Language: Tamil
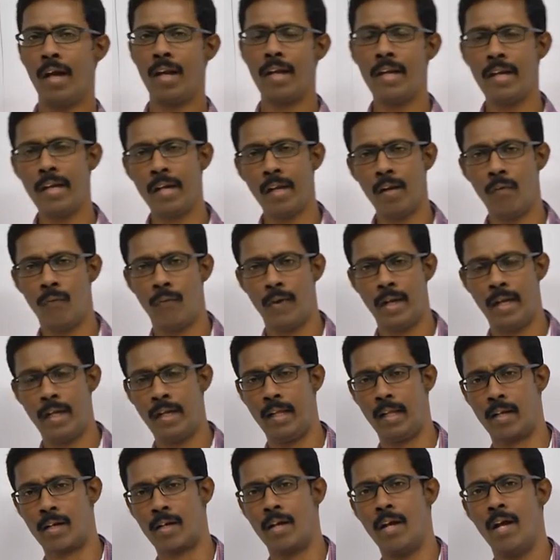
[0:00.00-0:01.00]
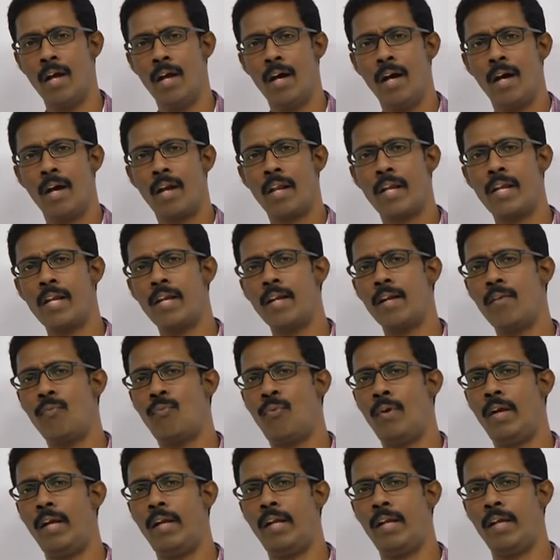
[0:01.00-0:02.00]
ரீனல் ஃபெயிலியர் ரீனல்
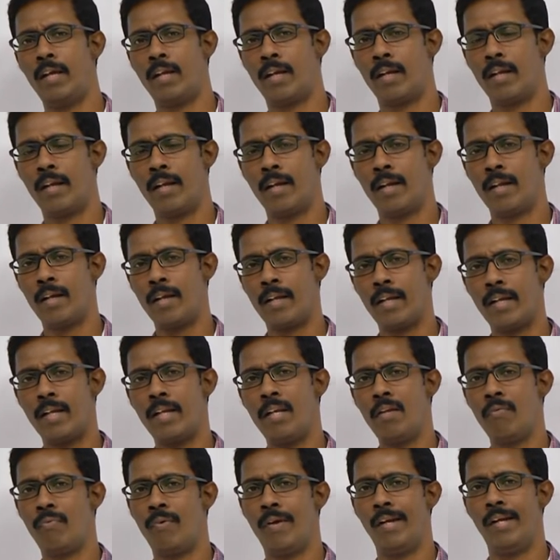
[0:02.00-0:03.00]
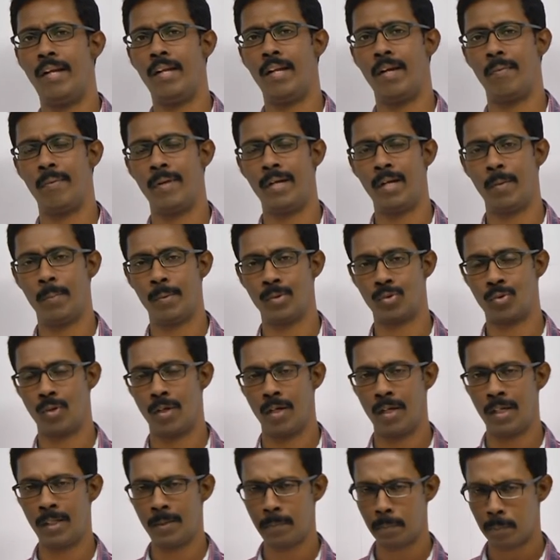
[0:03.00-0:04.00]
ஃபெயிலியர் இல்லைனா கிட்னி ஃபெயிலியர் அப்படின்னு நம்ம
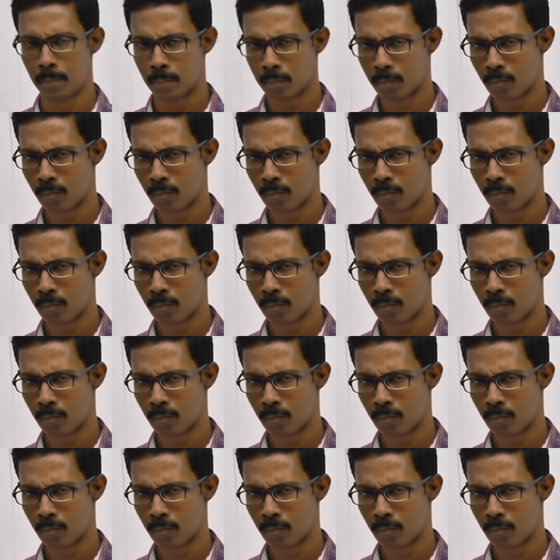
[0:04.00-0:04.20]
சொல்லலாம்